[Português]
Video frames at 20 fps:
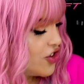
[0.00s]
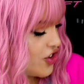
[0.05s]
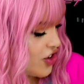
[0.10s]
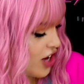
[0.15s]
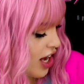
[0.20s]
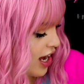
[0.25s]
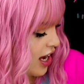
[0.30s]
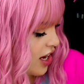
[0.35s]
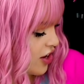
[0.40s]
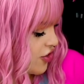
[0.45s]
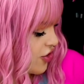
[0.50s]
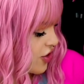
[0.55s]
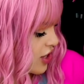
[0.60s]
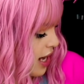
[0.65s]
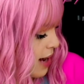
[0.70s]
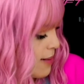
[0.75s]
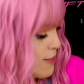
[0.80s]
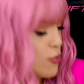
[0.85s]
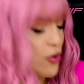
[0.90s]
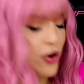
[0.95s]
Gente,
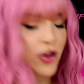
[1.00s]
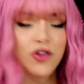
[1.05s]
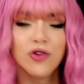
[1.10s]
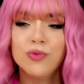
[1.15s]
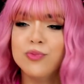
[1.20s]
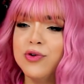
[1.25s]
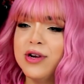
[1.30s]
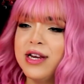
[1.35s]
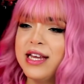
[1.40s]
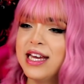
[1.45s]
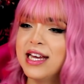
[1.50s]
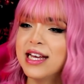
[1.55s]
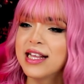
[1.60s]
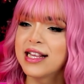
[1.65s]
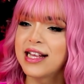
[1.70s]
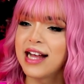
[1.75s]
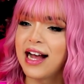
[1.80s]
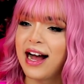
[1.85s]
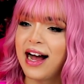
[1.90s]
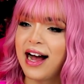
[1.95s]
tá muito
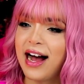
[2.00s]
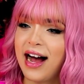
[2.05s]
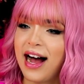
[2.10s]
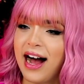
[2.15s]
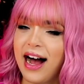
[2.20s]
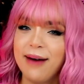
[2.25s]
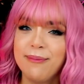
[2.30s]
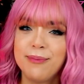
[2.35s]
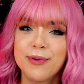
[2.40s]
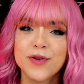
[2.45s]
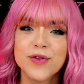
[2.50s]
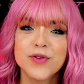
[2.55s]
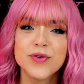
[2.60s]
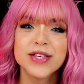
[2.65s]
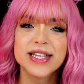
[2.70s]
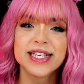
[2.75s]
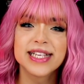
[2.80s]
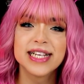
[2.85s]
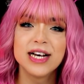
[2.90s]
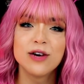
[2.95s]
bonita. A
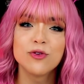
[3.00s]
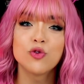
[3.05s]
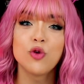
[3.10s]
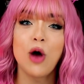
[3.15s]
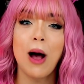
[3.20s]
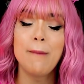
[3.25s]
produção, tô